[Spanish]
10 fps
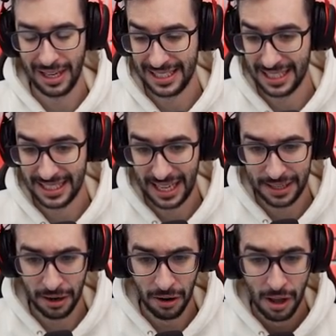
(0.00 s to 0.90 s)
las
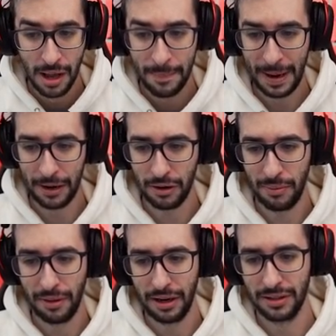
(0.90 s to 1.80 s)
enseño. Pero
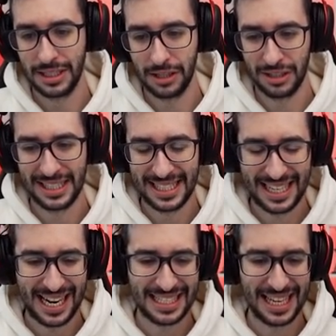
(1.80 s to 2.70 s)
como digo, chicos y
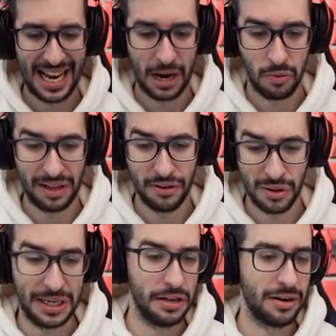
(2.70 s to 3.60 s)
chicas, eh, ¿cuándo
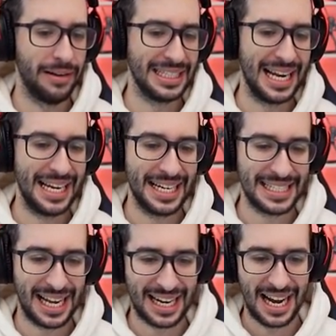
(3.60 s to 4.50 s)
creo que va a salir
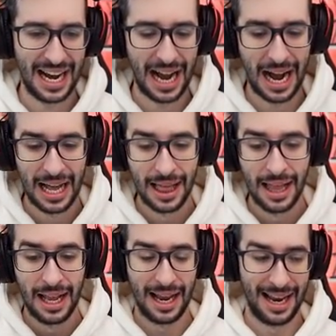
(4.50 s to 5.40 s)
esta caja?
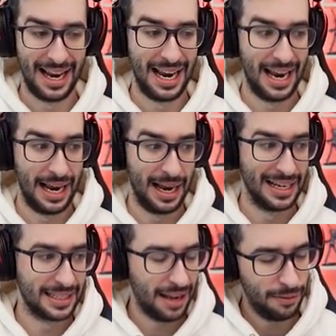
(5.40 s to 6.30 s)
he
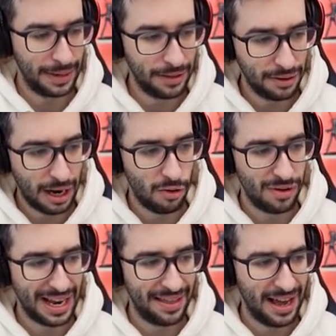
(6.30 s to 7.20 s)
estado viendo que aún
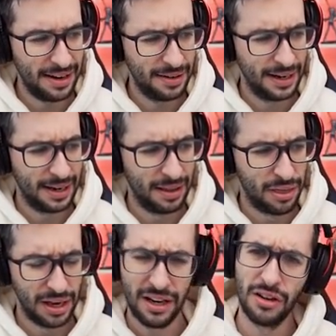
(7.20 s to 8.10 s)
quedan
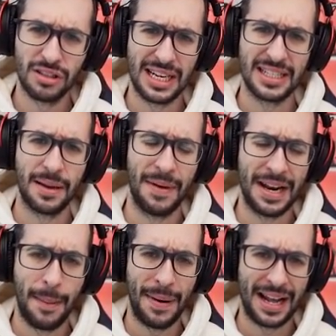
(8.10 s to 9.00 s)
5 o 6
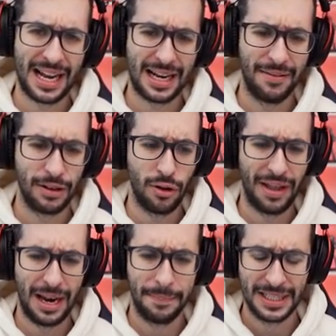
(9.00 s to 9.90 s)
semanas para que acaben todas
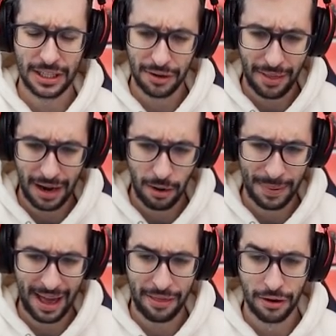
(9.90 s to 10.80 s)
las misiones de la
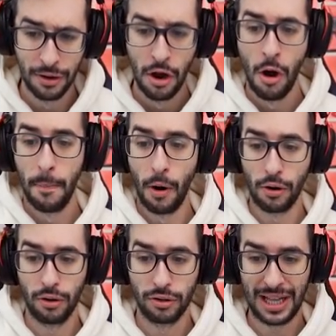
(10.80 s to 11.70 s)
operación. Por
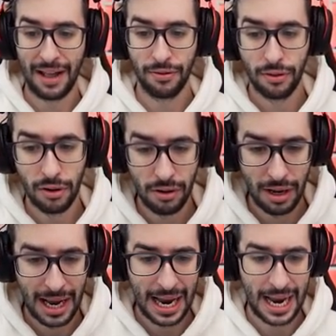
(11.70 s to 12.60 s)
lo tanto,
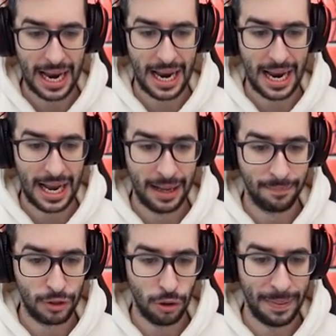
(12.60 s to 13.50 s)

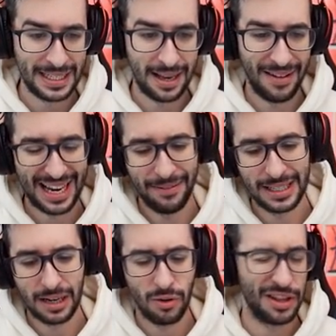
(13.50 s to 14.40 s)
yo pensaba que iba a
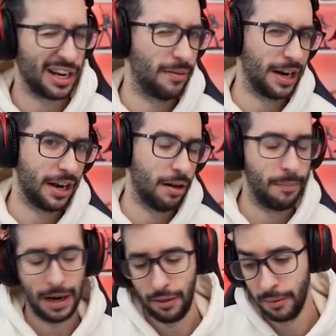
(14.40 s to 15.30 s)
ser cuando acabara la
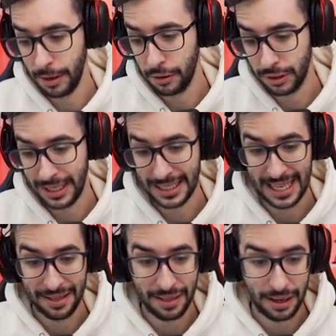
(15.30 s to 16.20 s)
operación, pero no tiene
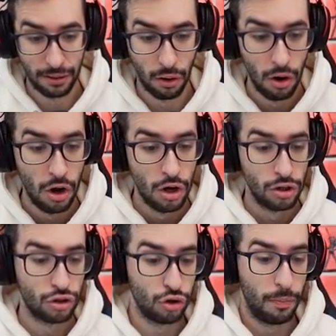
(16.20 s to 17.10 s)
sentido.
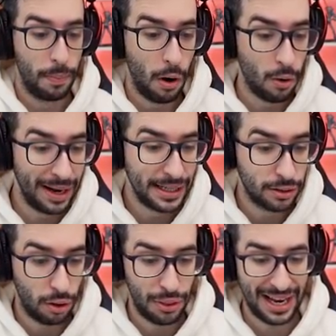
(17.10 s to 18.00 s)
Supongo
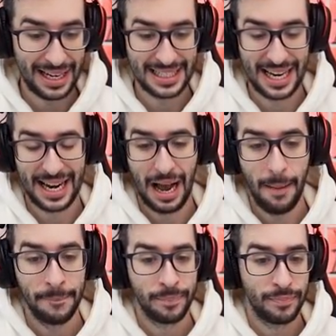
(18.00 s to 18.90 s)
entonces que será
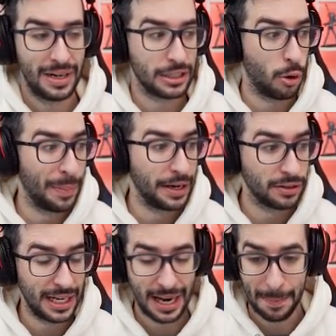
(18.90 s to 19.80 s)
más o
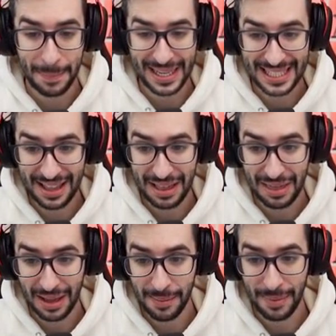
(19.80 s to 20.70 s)
menos en el mes de
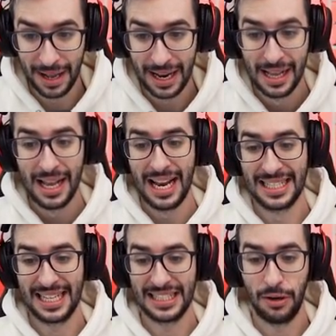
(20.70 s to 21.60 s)
diciembre. Es
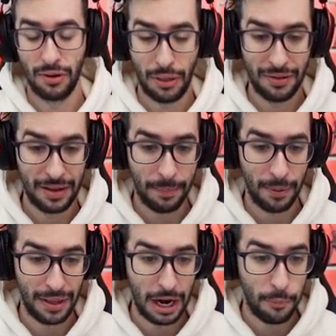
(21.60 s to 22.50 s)
que si lo hacen después
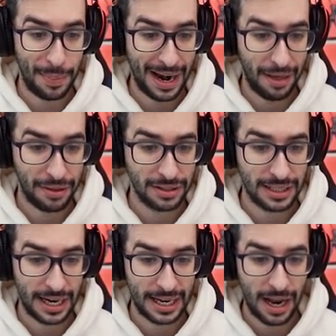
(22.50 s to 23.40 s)
de la operación
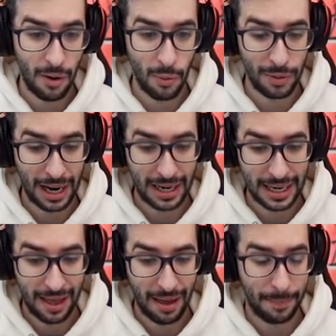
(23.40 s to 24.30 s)
sería una
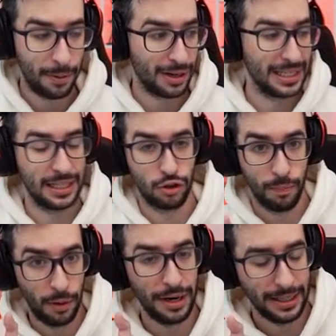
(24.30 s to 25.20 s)
liada, porque se
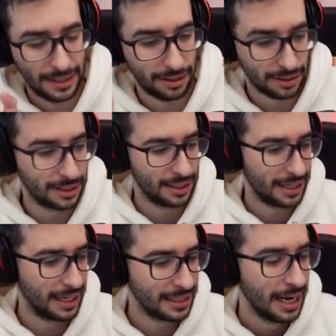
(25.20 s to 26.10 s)
supone, chicos y
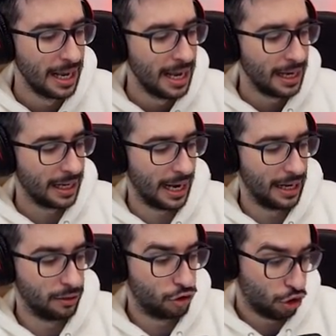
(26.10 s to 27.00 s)
chicas, que
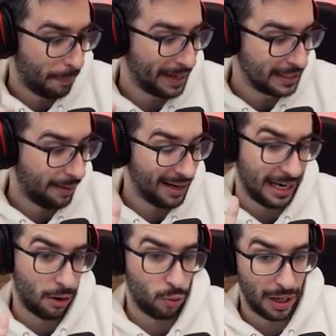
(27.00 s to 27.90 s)
yo pensaba que
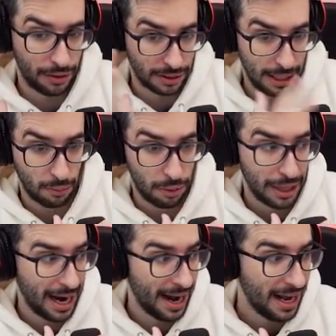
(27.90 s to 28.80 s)
en cuanto se
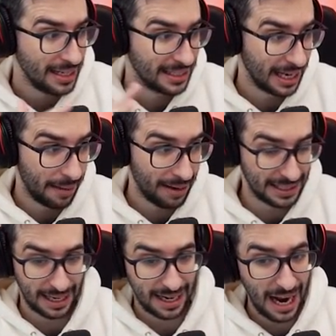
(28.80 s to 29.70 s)
anunciara se iba a
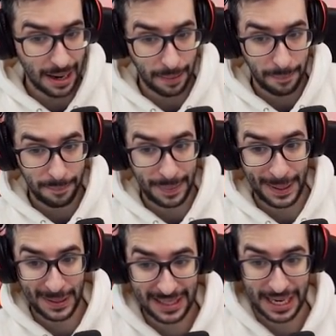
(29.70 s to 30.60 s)
sacar, pero
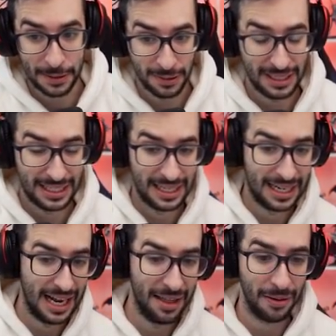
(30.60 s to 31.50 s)
es que no se ha
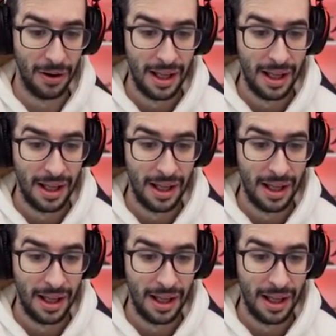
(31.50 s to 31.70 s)
sacado.